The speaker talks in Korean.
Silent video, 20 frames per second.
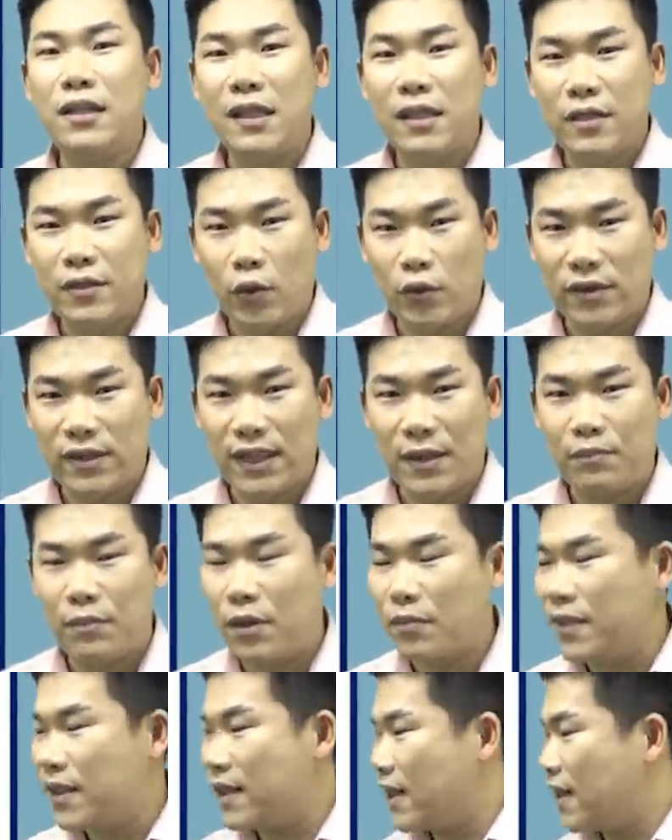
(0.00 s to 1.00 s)

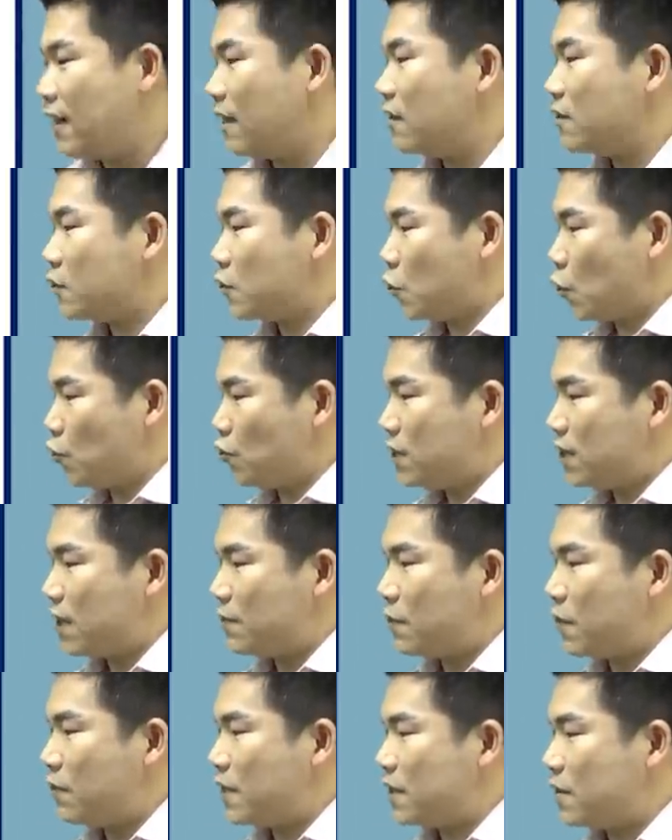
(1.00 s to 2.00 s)
소득세법이나
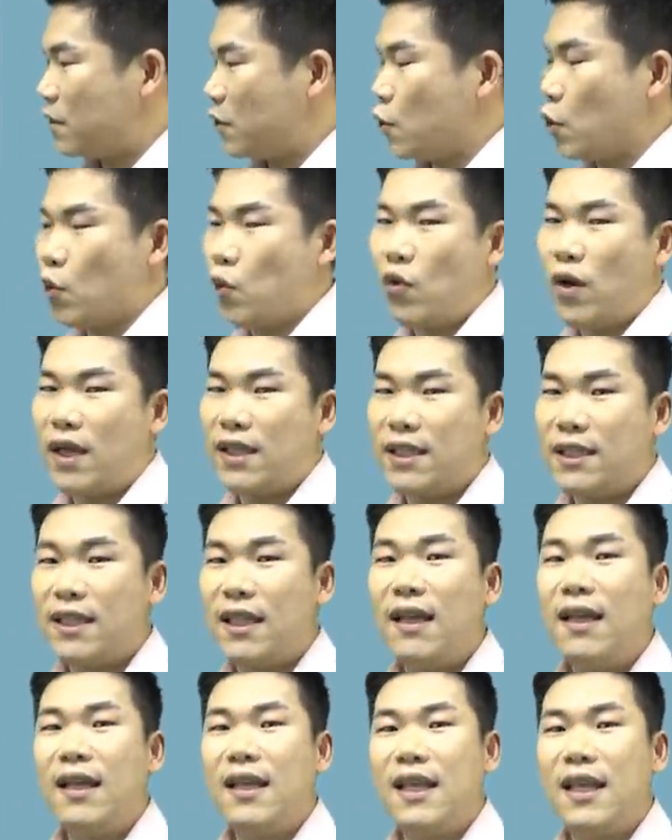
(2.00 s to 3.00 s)
종부세법에서 요구하는
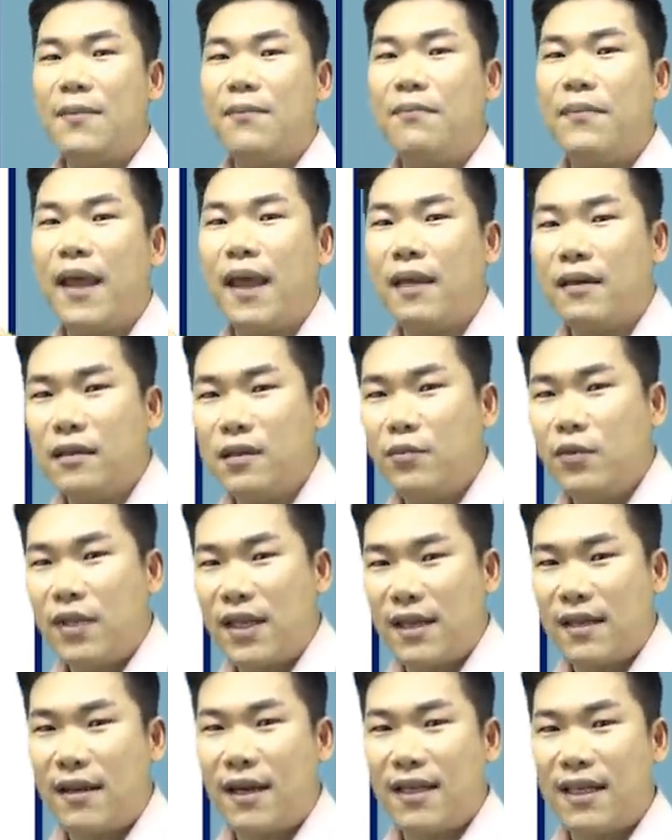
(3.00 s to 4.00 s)
임대 의무
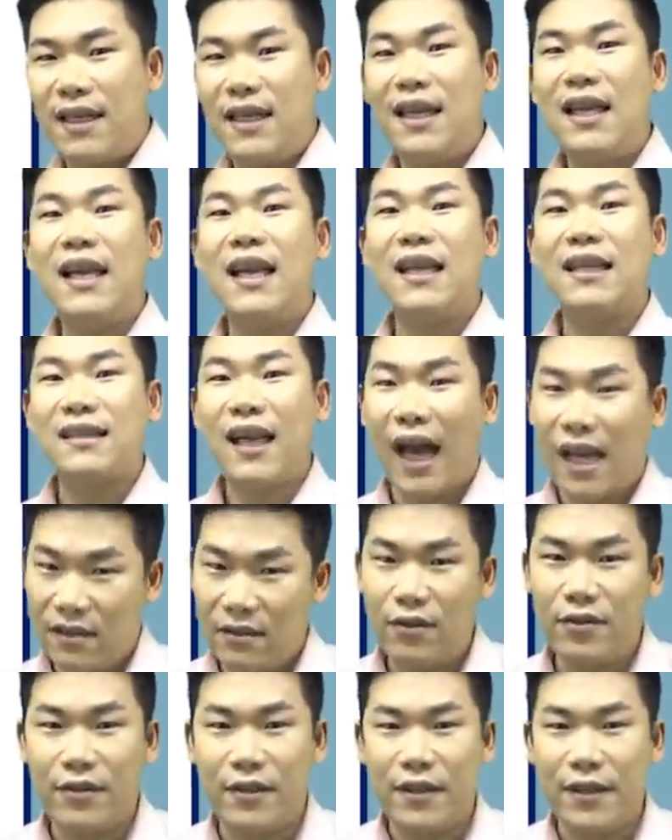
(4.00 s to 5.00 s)
기간이
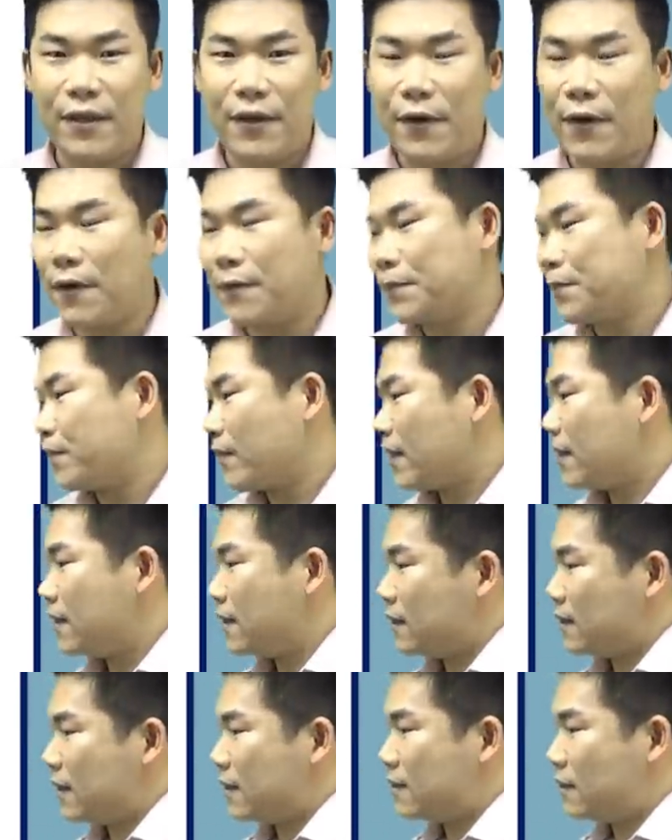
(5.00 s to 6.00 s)
다르거든요.
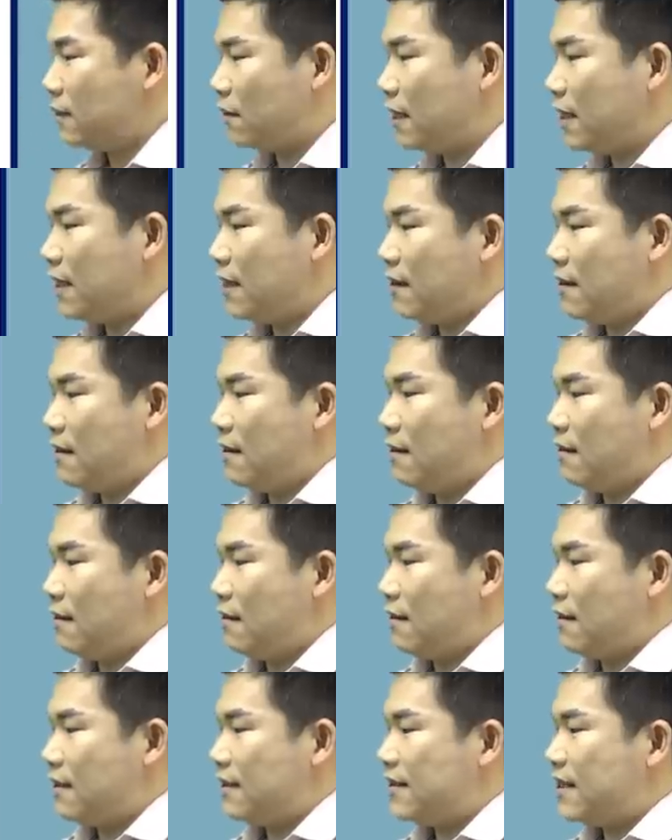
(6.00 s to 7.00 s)
그래서
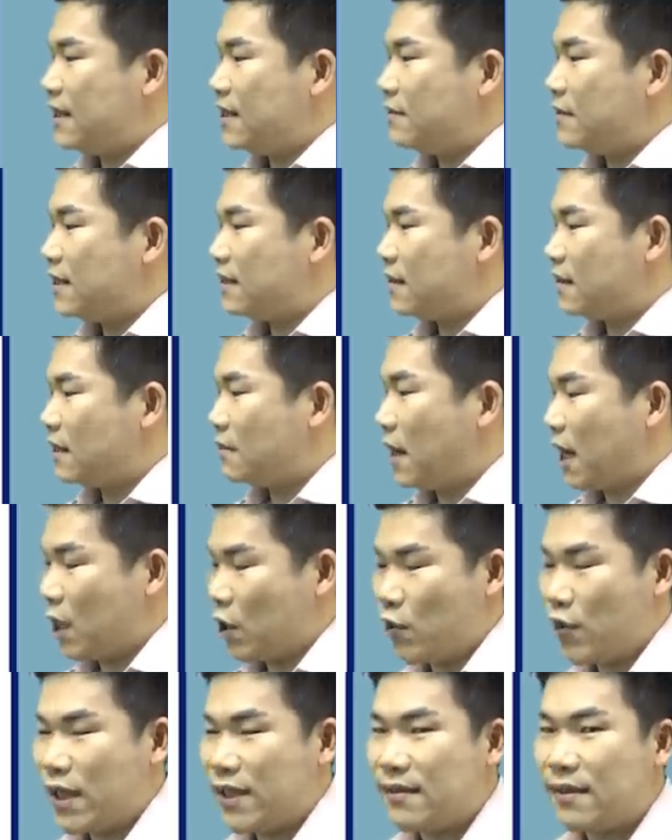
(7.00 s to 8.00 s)
어, 세금 혜택을
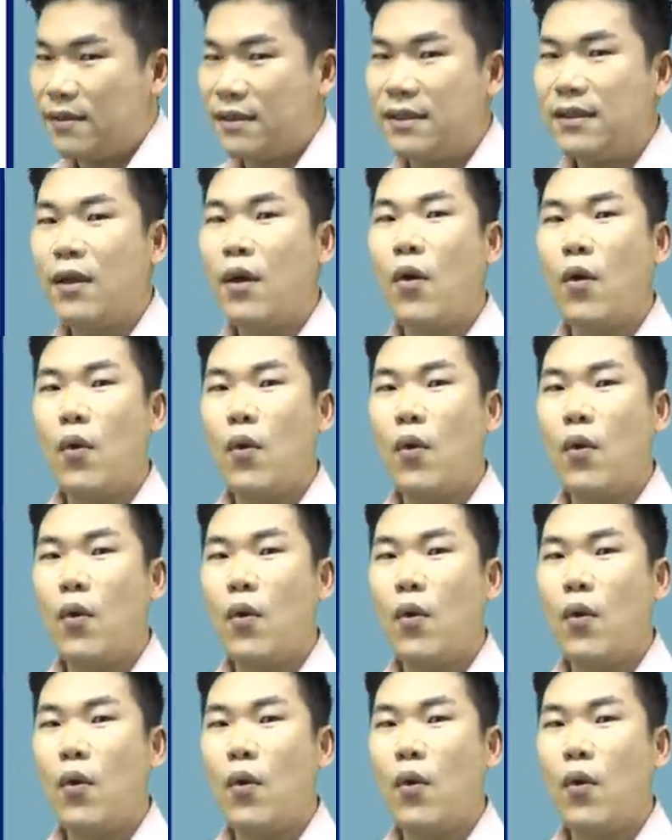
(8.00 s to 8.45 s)
받기 위해서는